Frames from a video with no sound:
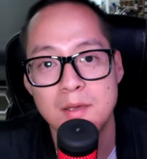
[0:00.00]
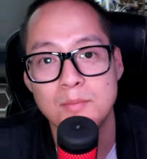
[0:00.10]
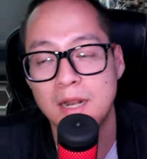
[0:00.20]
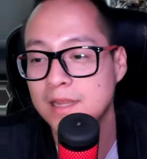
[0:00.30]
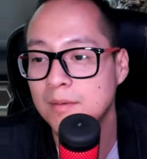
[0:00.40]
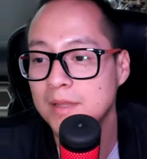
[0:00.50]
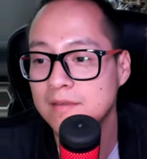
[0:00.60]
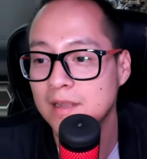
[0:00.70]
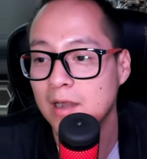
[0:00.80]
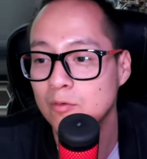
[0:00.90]
Prácticamente
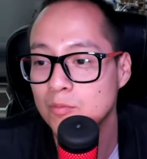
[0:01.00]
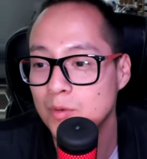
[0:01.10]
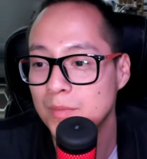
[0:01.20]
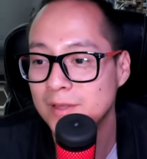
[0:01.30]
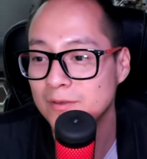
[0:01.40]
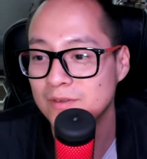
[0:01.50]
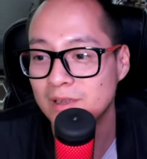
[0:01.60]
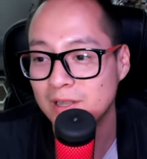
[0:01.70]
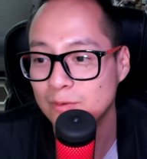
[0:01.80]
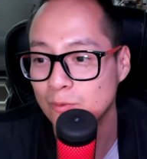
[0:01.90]
si en algún momento
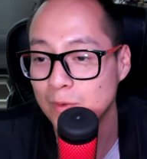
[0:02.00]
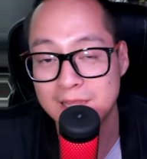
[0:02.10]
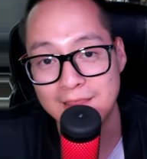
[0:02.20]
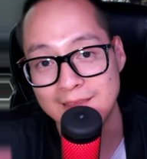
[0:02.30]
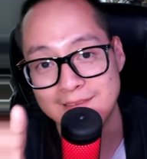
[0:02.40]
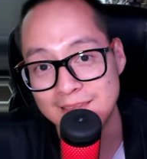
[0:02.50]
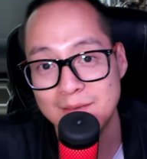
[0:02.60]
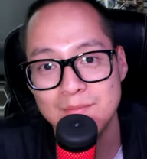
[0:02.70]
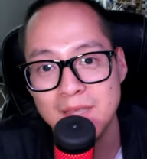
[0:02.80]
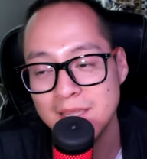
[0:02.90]
cierran tu cuenta de
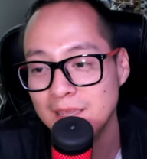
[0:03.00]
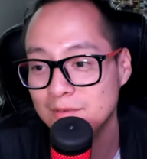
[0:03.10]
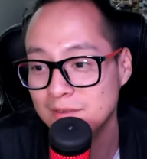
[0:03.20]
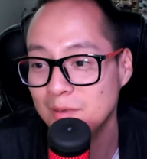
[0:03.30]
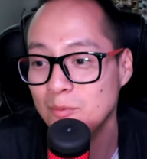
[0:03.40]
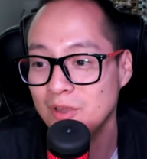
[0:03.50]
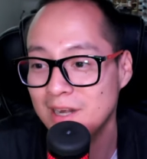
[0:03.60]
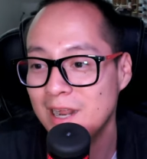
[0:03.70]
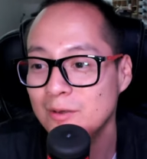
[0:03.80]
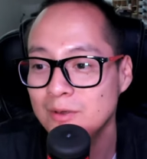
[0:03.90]
Steam, y esto está muy
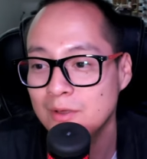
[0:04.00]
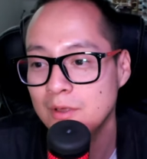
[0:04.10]
raro,